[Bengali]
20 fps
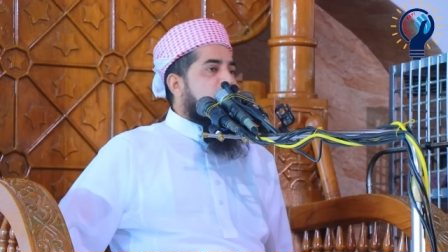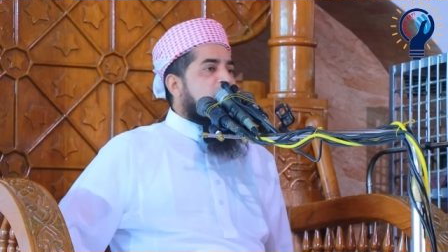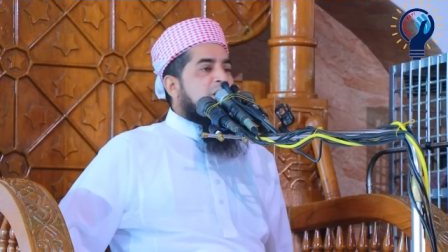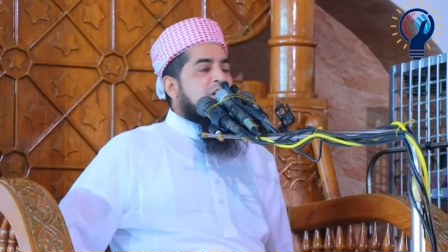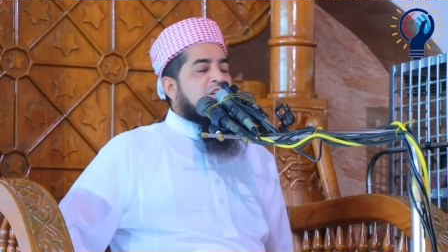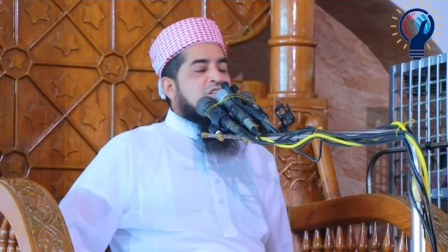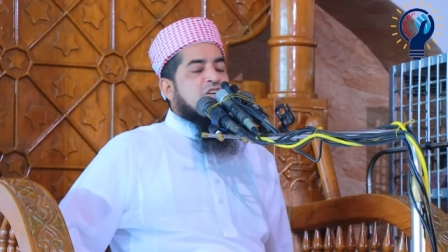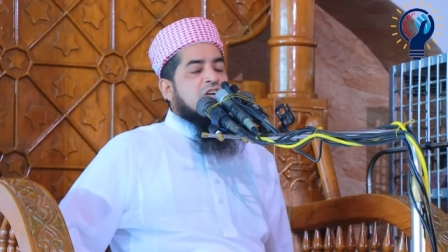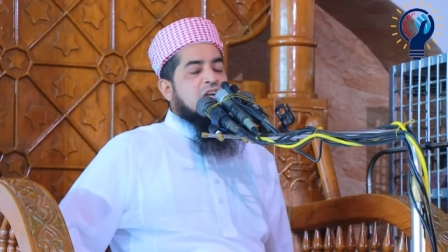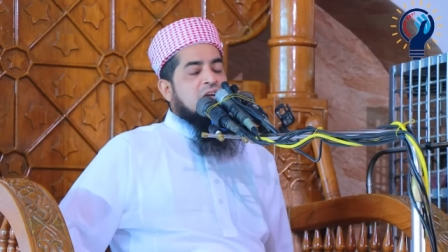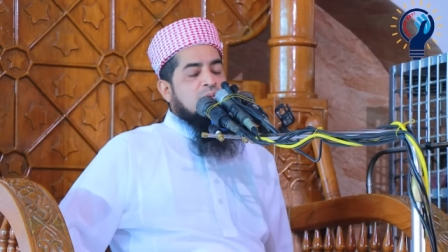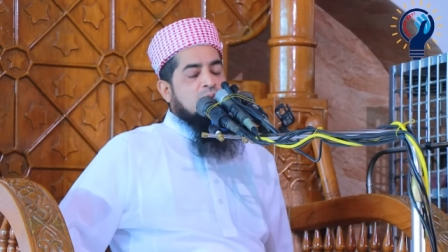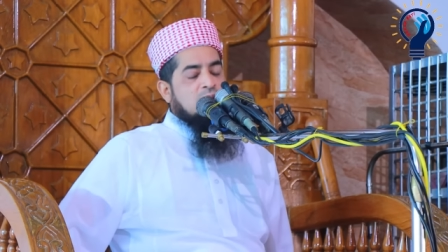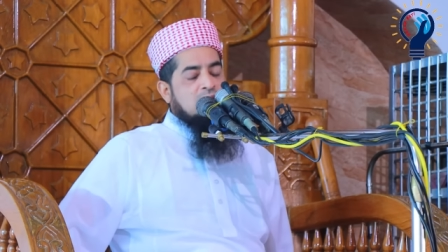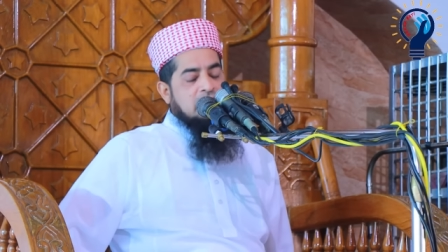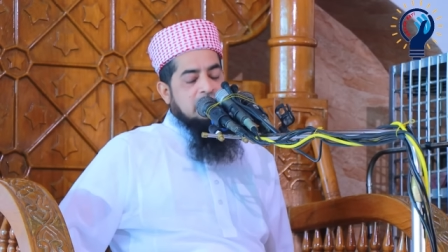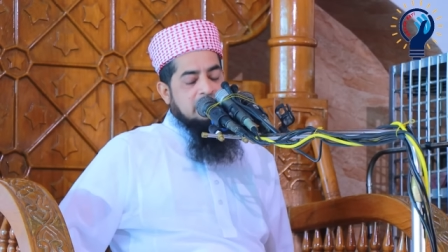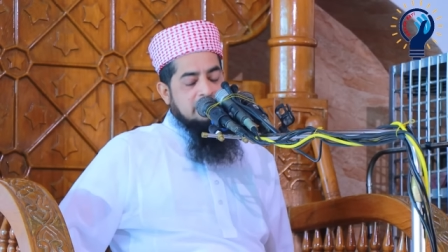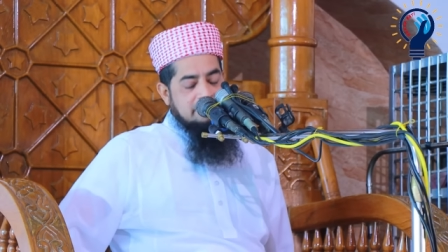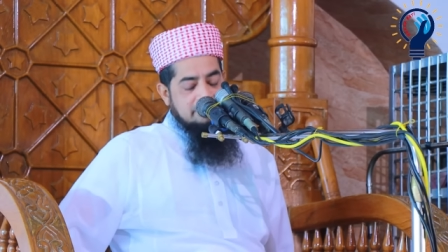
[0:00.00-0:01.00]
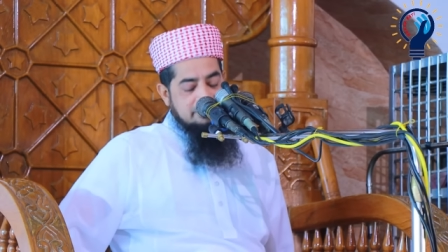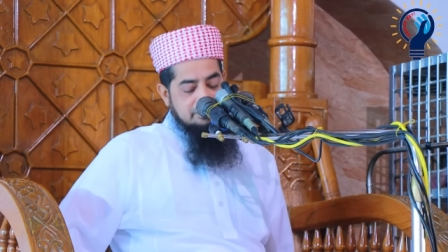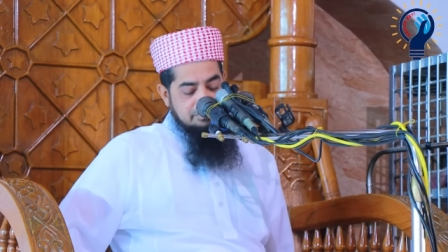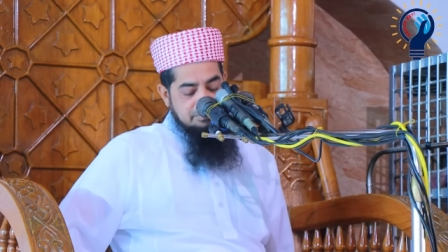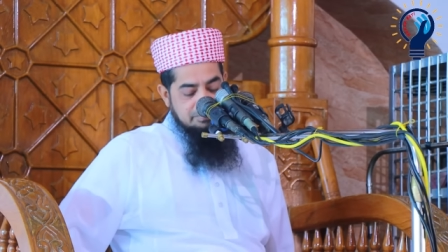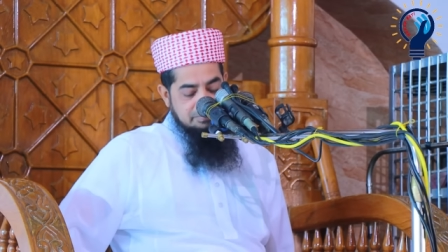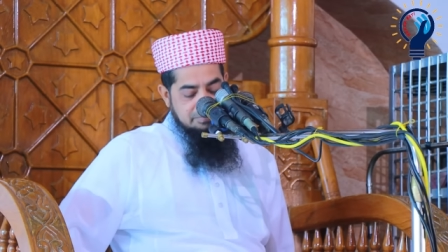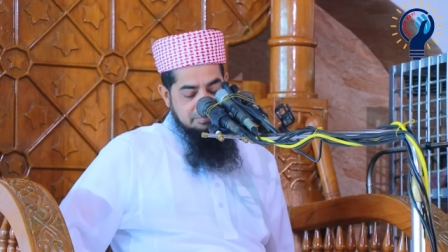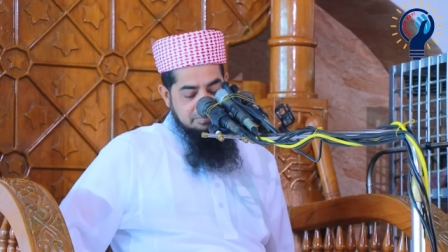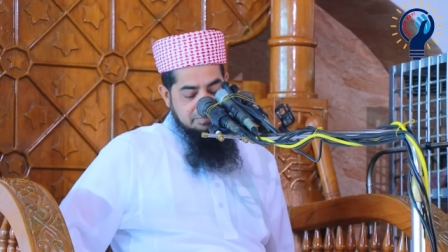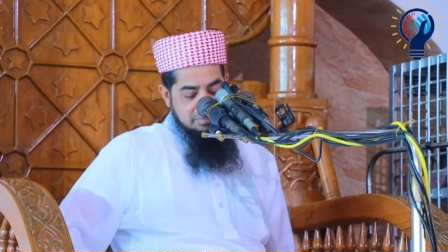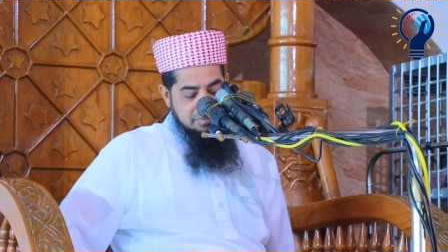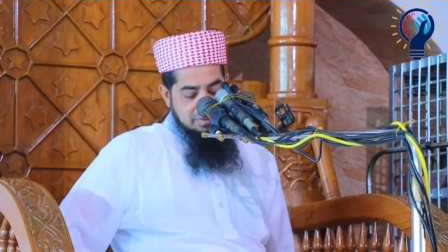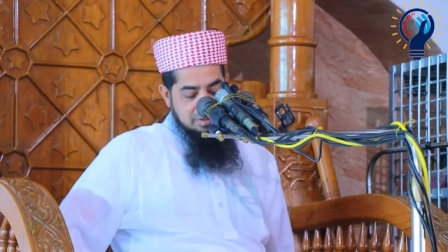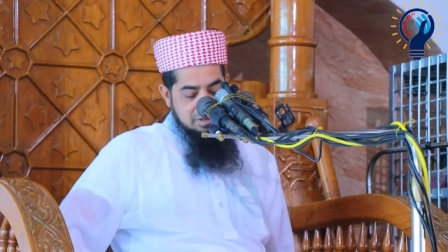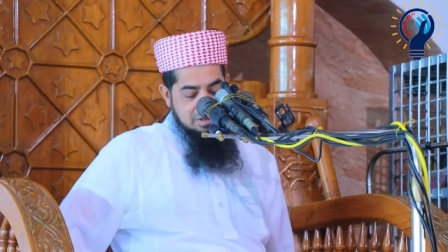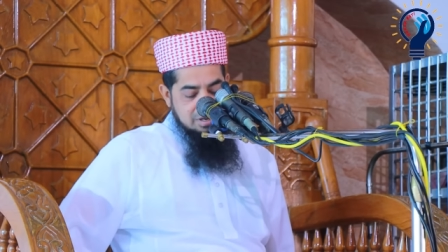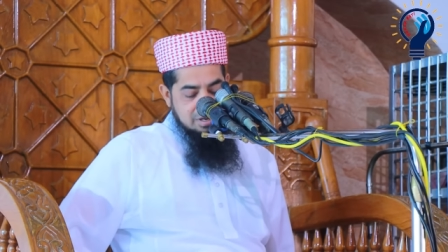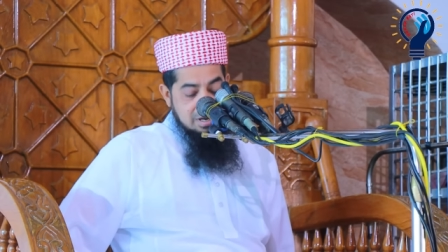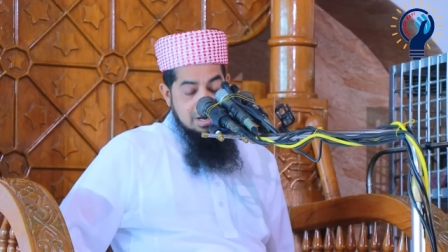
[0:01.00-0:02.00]
সঙ্গে সঙ্গে বললেন
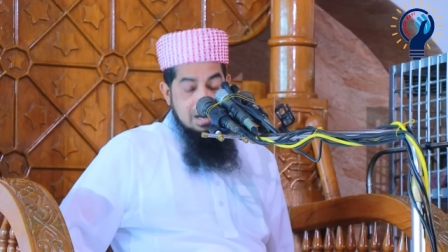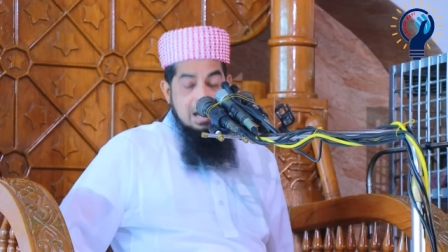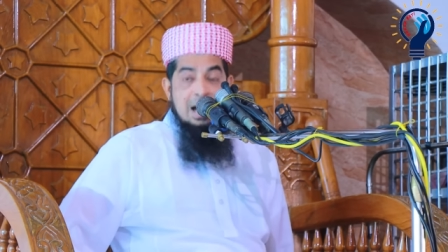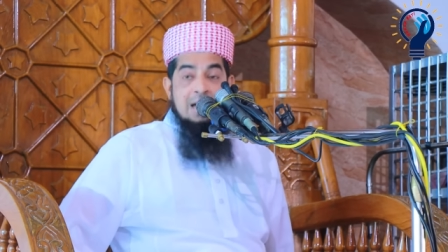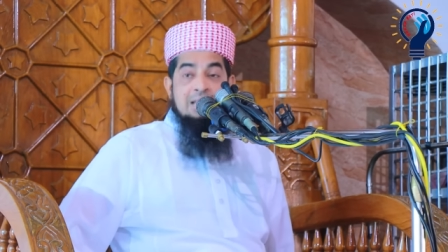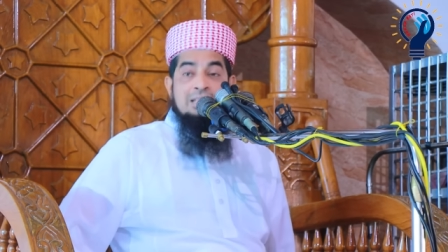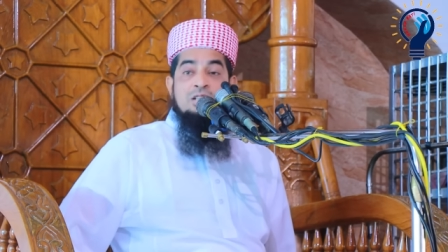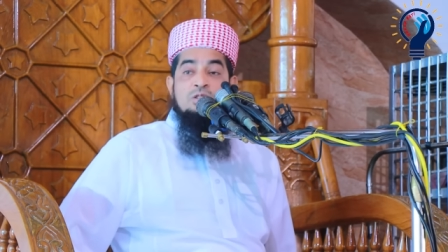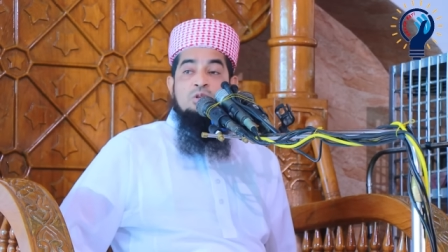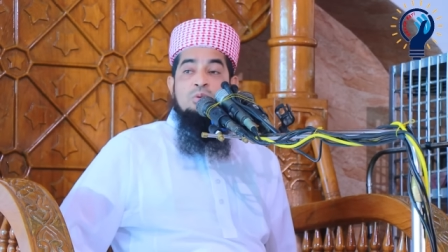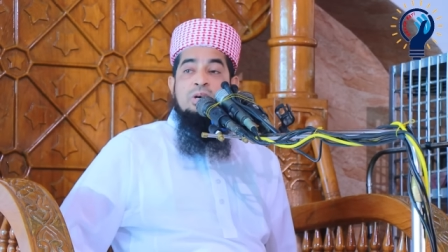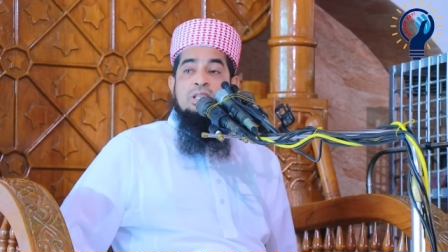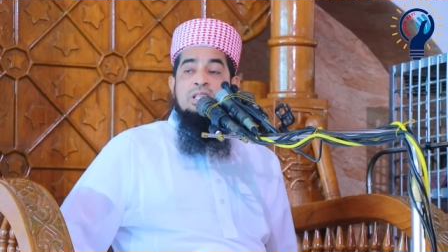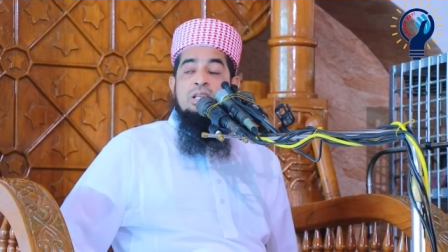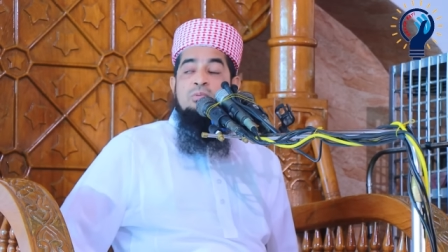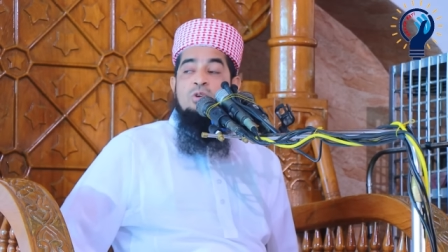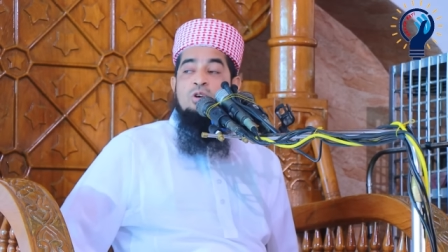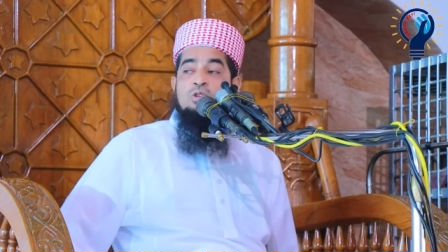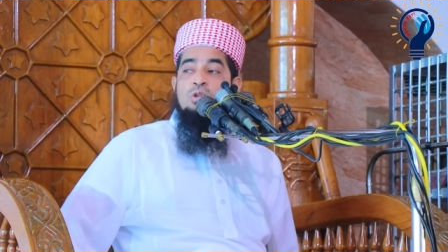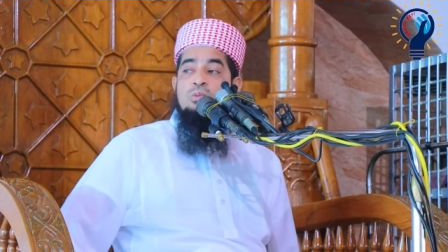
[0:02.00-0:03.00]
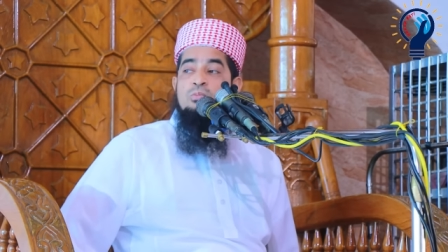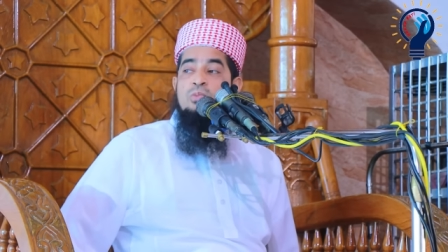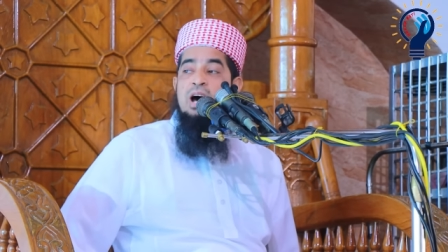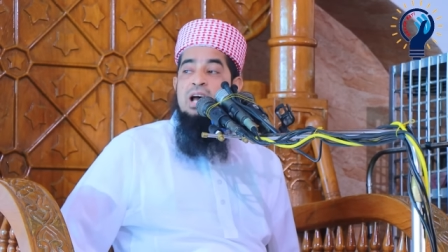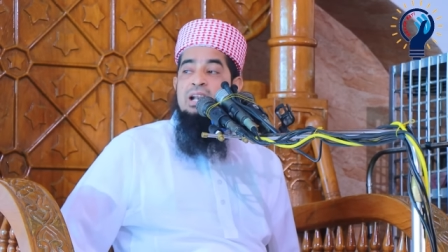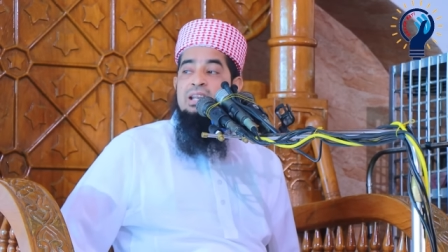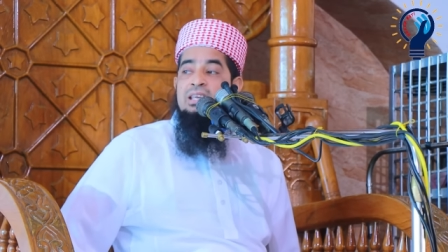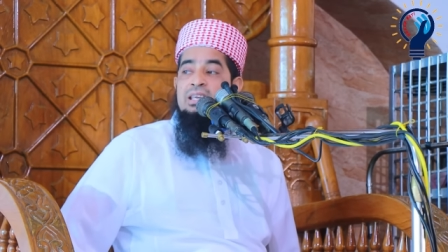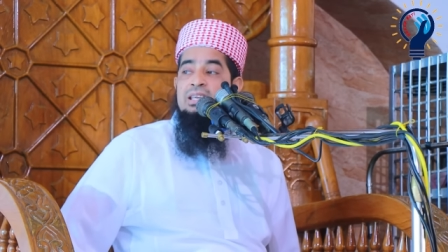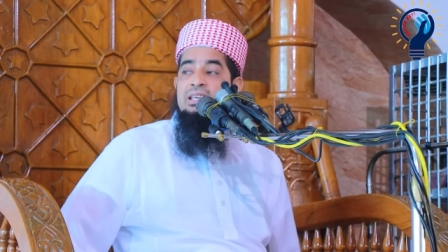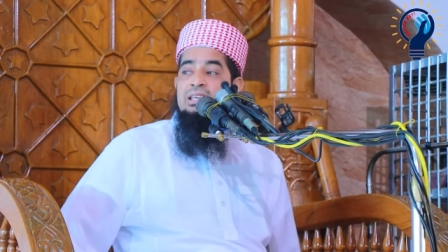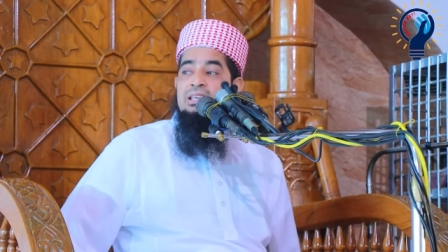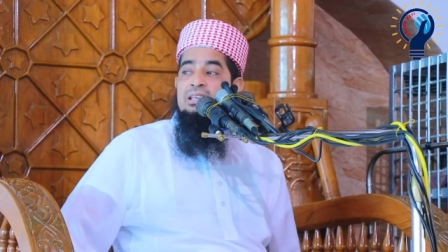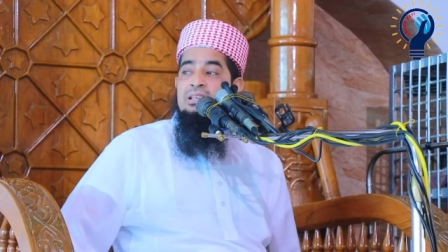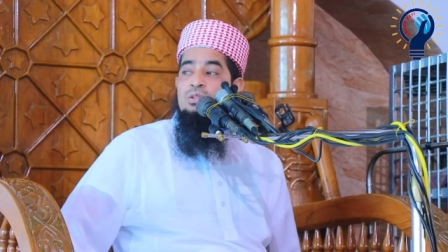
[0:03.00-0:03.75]
আচ্ছা তোমাদের বক্তব্য আর কি